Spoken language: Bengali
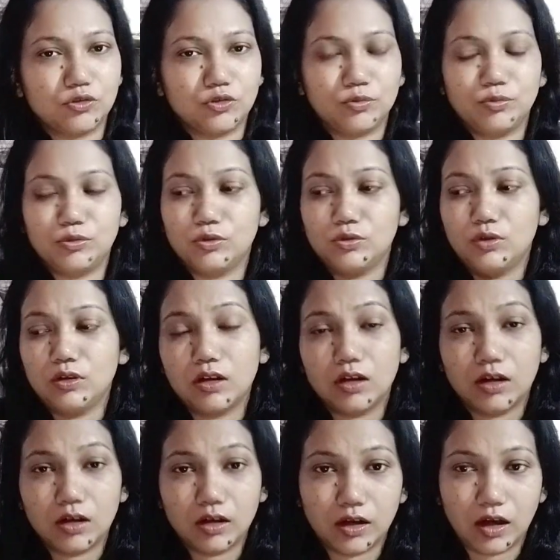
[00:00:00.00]
করব
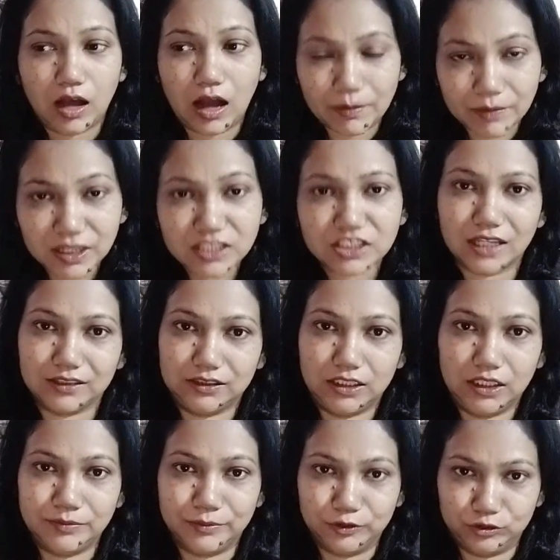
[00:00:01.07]
আমার
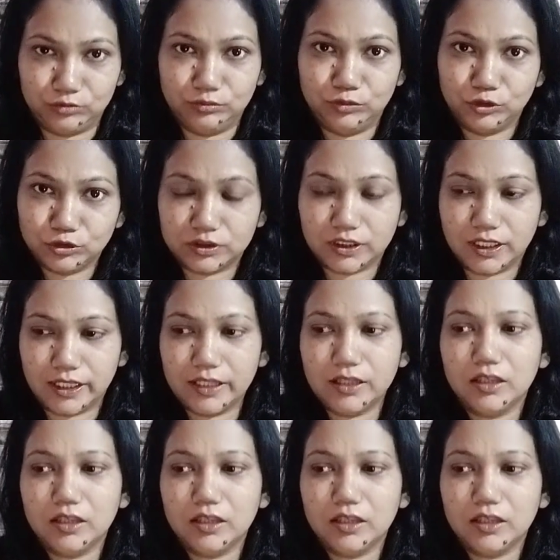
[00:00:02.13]
সাধ্যের মধ্যে